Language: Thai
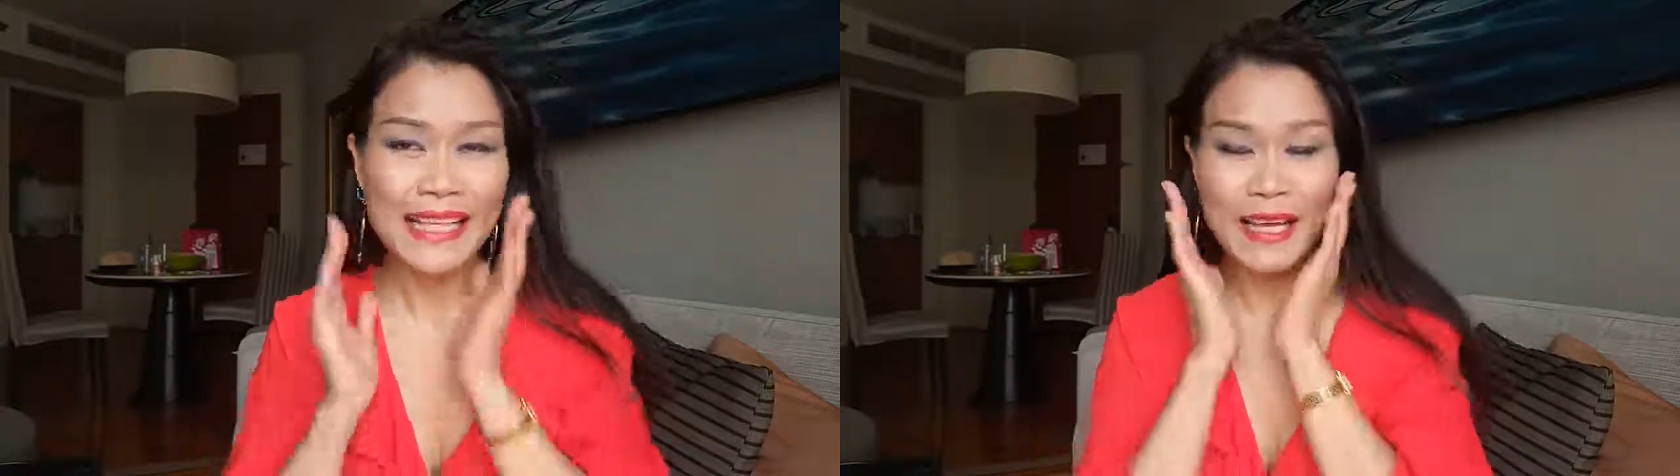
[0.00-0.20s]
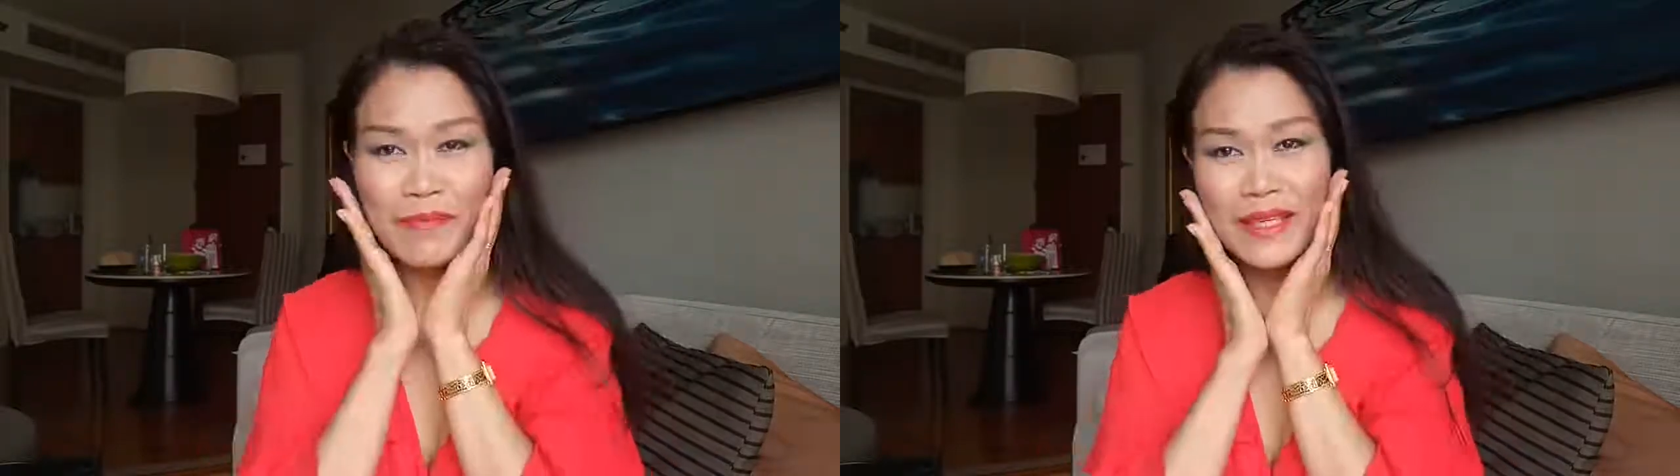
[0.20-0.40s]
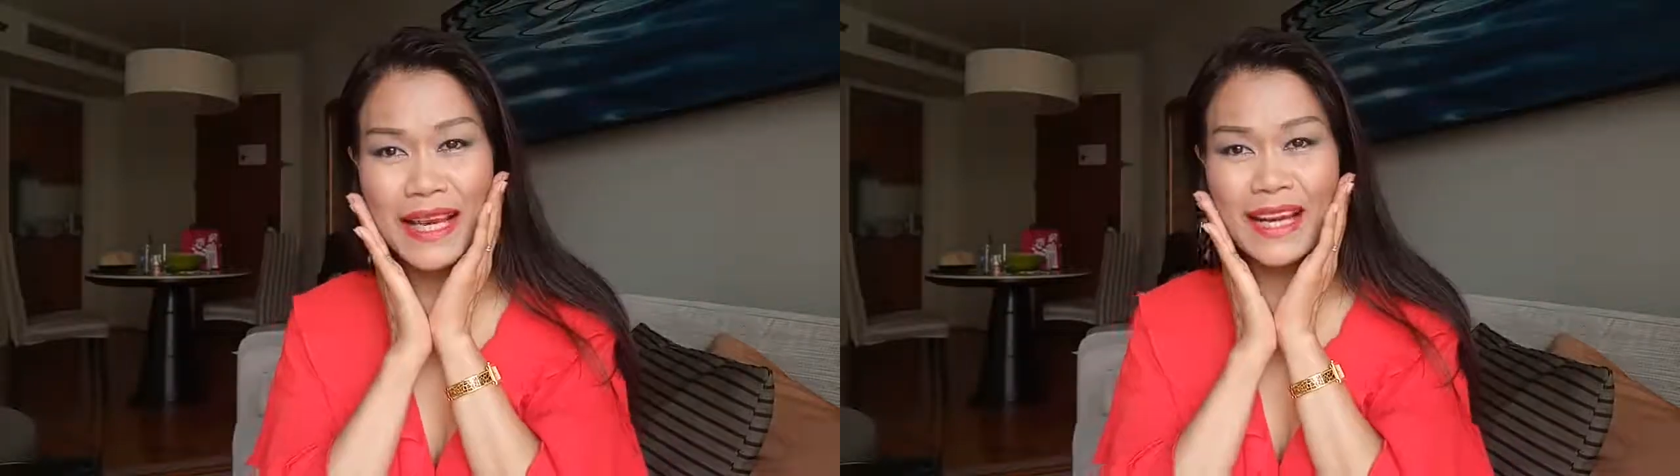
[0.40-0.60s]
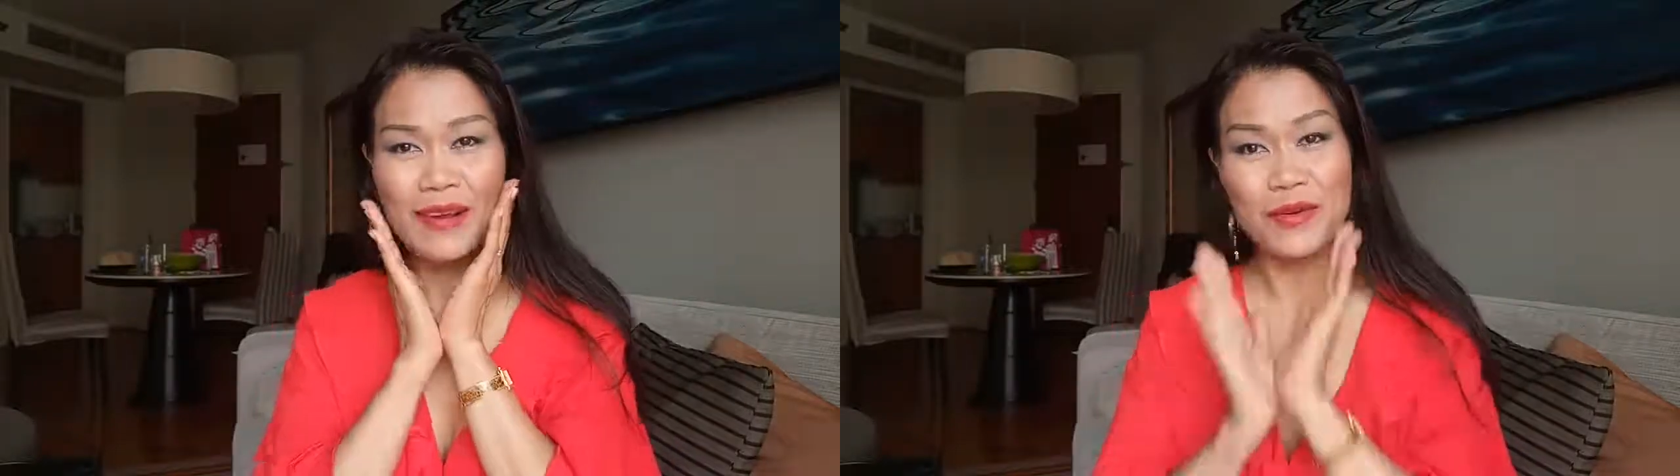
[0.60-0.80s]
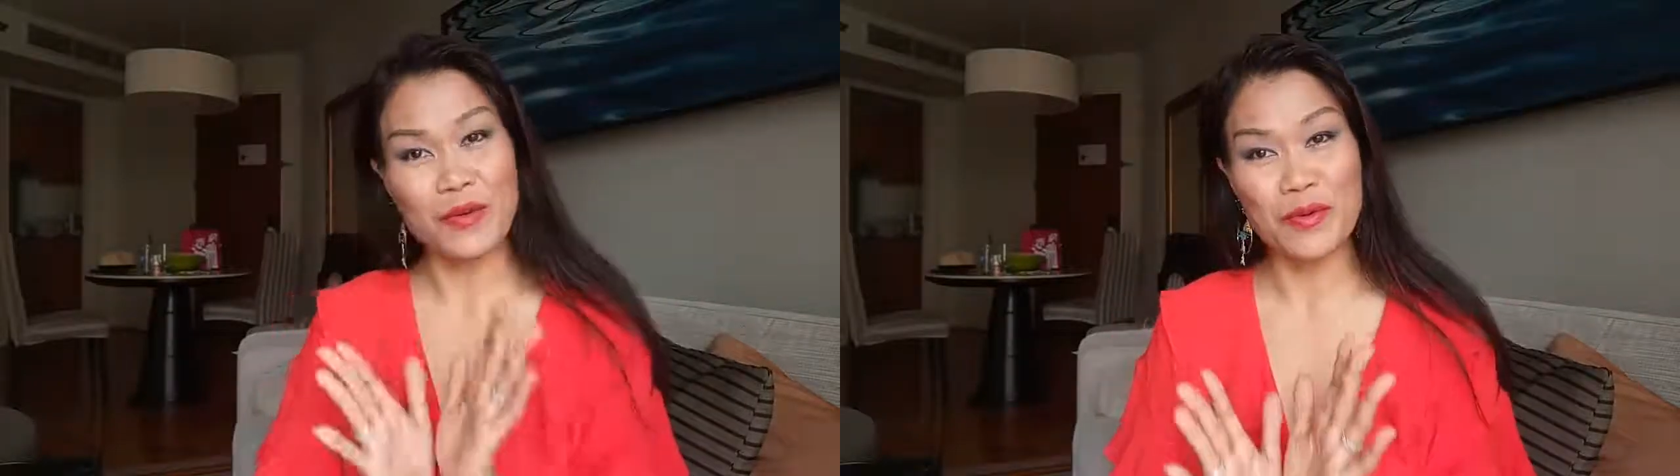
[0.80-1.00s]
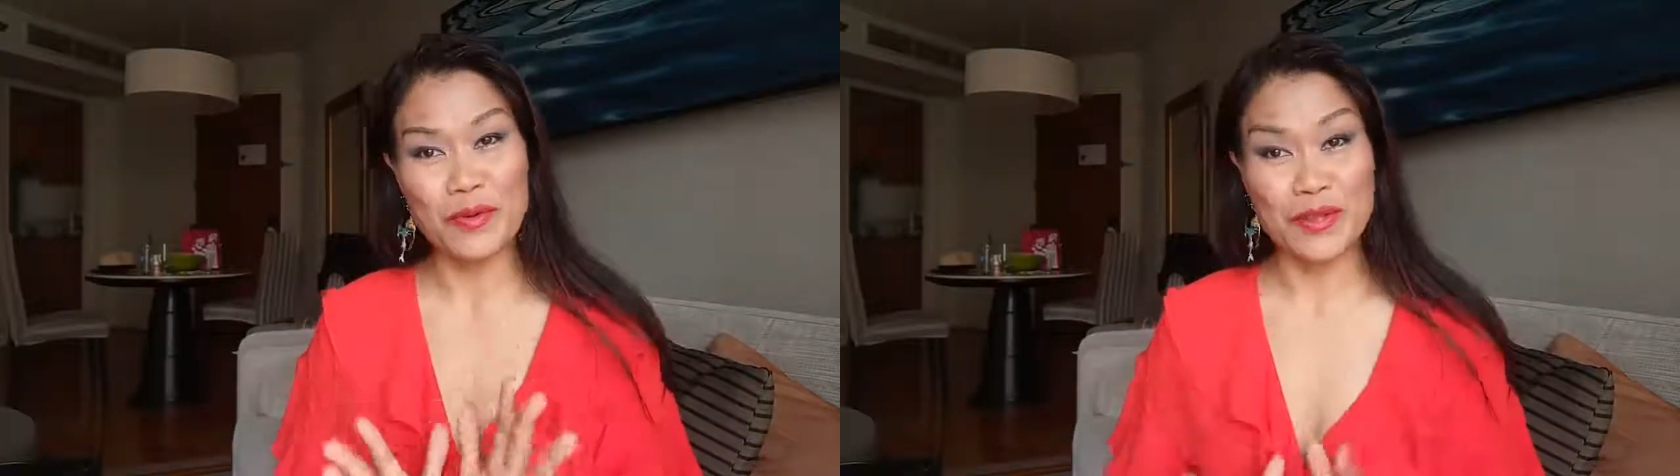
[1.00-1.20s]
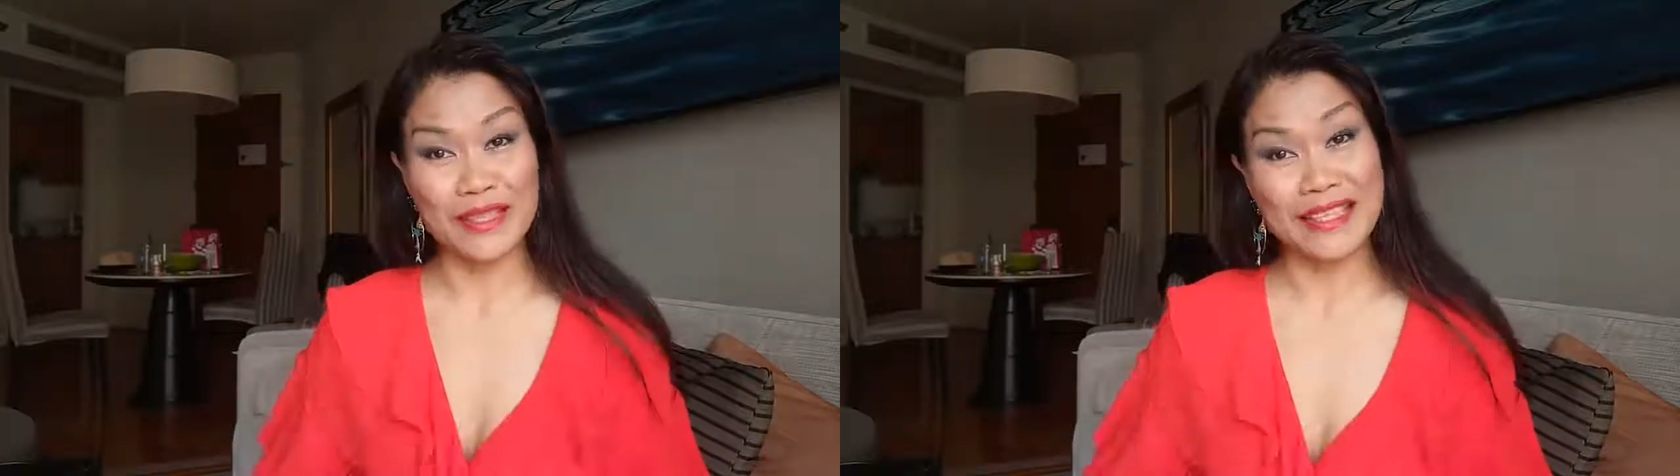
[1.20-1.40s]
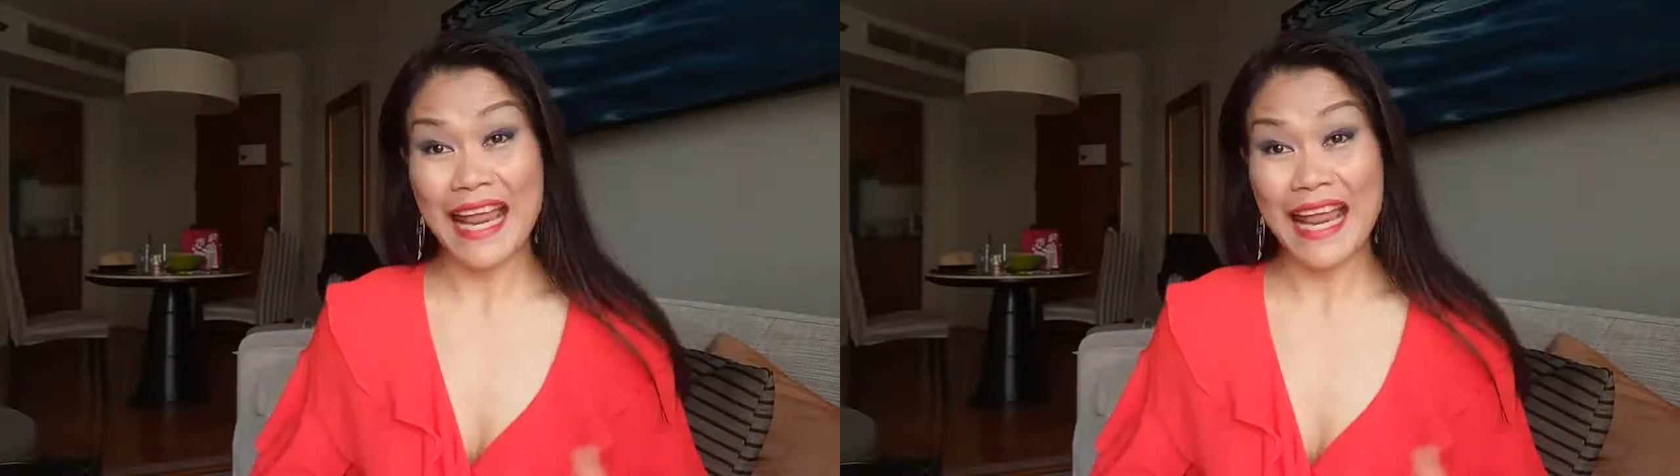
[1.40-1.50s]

ทำทีไรแล้วหนูรู้สึก